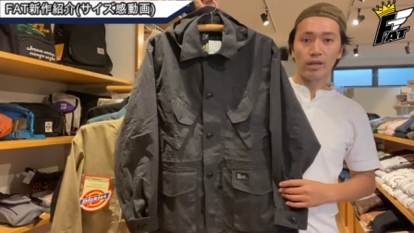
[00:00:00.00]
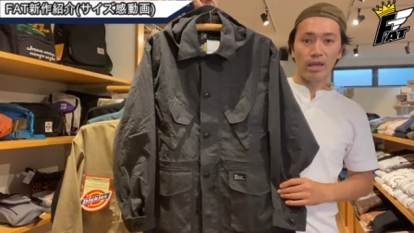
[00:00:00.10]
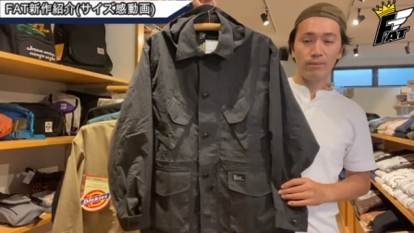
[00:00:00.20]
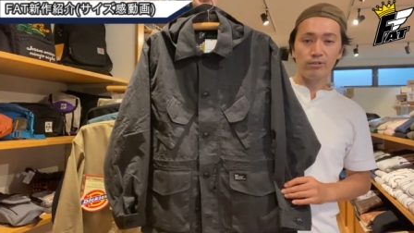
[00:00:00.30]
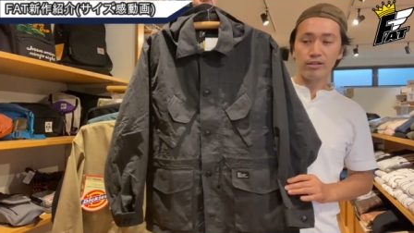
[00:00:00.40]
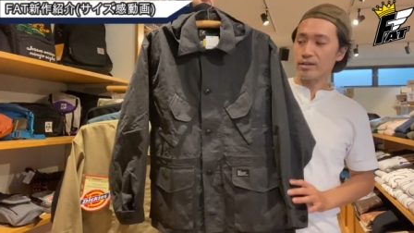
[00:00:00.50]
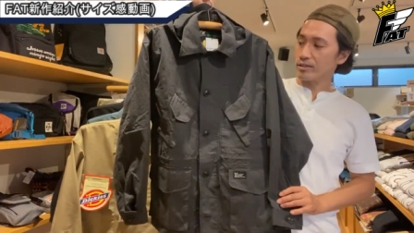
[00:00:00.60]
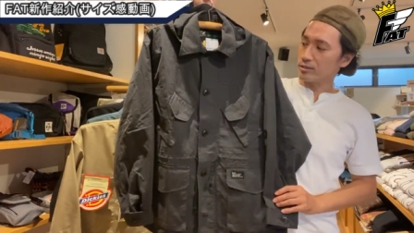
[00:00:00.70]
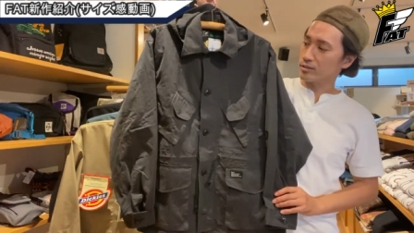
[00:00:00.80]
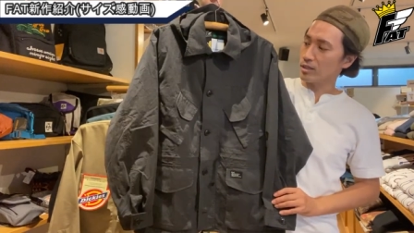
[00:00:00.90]

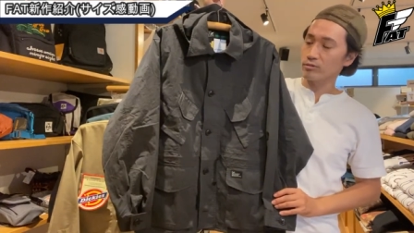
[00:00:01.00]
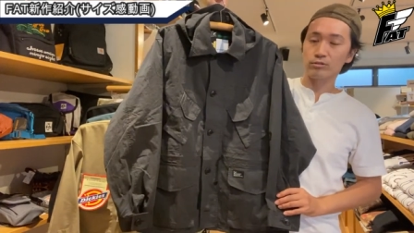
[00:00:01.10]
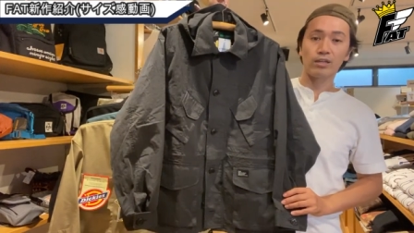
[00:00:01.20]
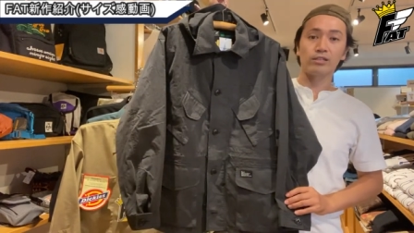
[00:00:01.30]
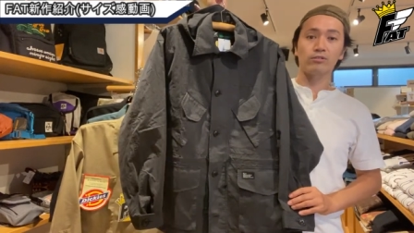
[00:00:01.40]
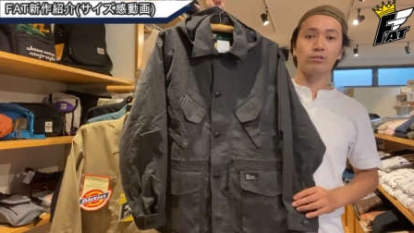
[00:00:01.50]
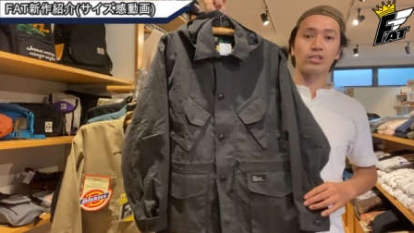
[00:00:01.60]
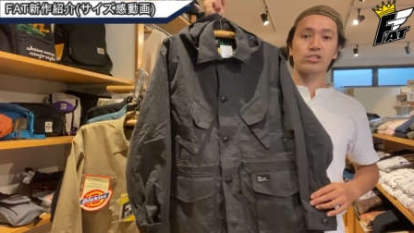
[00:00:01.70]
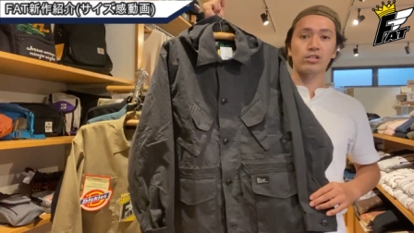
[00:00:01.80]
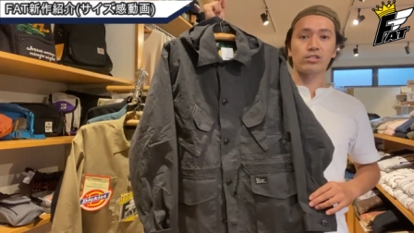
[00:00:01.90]
ML、XL のサイズを
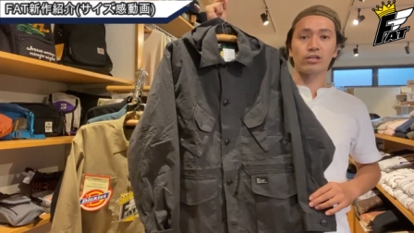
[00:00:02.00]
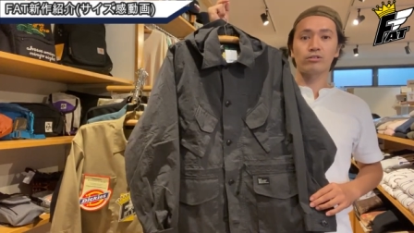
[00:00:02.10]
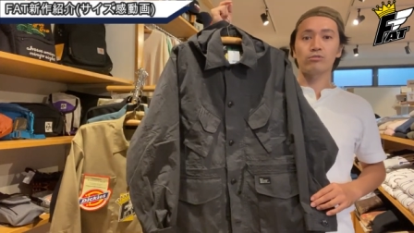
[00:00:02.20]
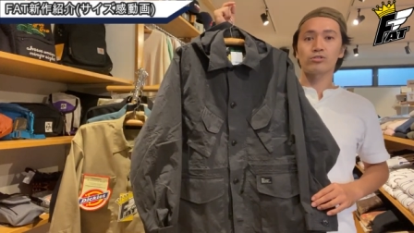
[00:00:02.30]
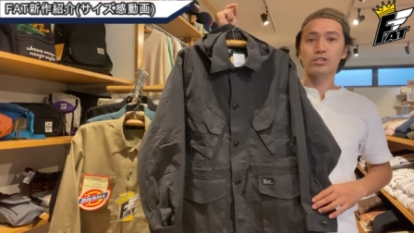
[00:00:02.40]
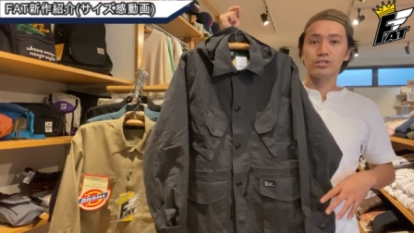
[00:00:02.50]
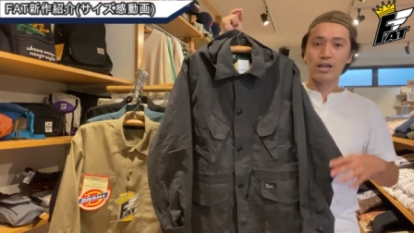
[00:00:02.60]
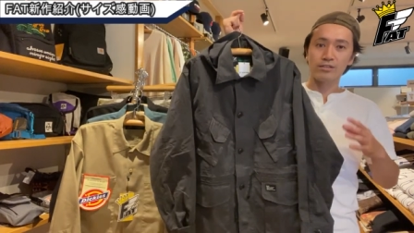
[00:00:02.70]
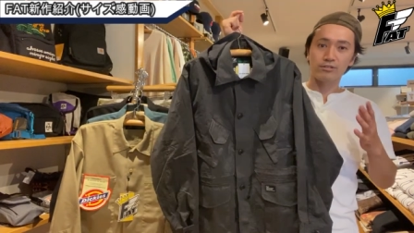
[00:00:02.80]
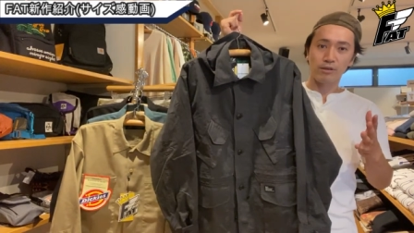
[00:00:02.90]
私が着用して
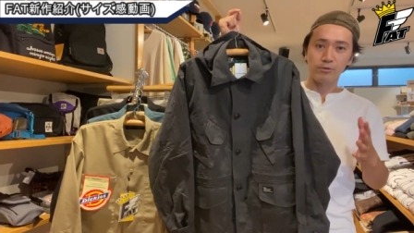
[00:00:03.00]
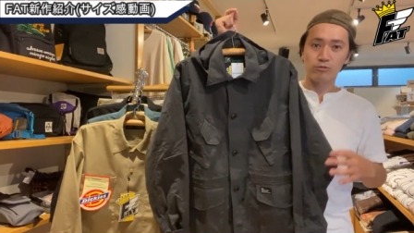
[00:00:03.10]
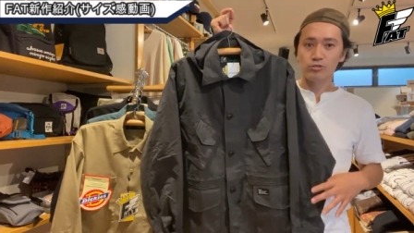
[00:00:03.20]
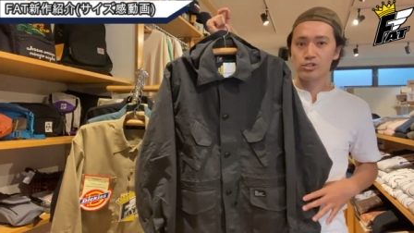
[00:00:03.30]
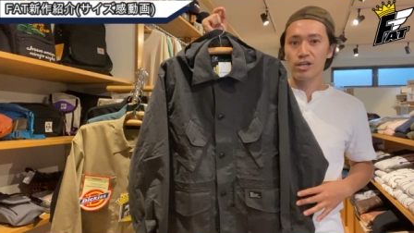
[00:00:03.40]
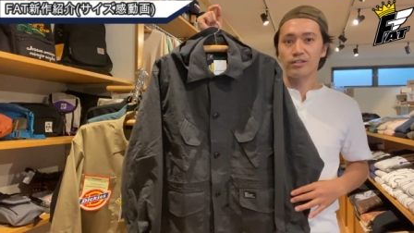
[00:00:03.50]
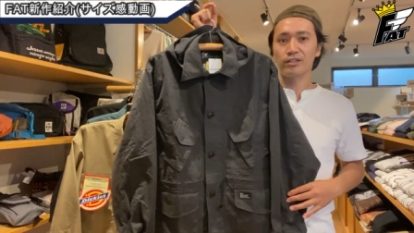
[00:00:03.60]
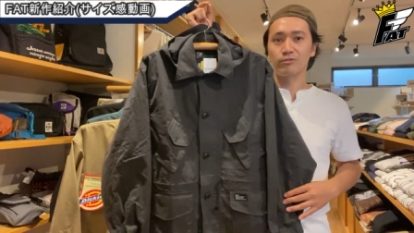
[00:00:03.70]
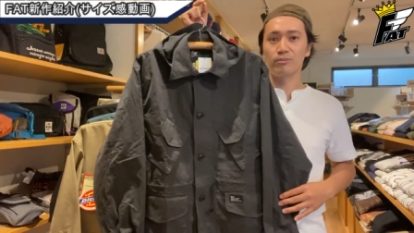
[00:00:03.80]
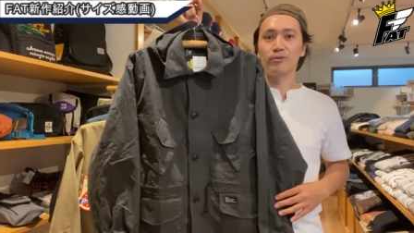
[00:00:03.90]
サイズレビューをしたい
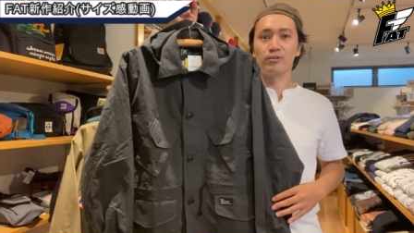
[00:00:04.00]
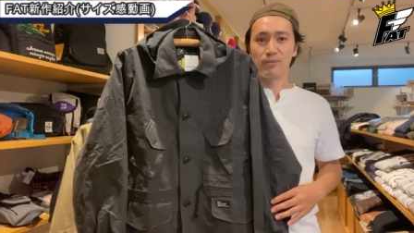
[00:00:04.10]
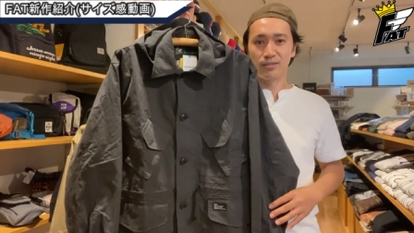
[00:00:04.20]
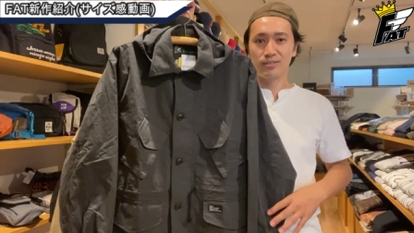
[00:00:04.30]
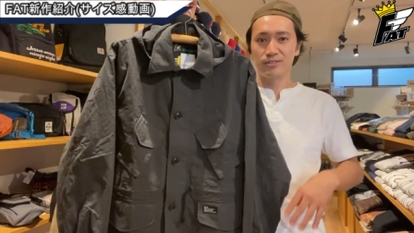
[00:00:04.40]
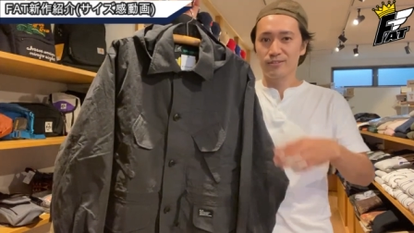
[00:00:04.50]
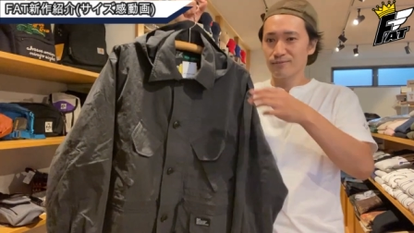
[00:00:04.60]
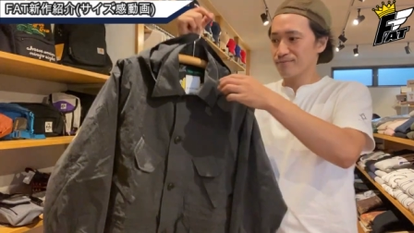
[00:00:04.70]
なと思います。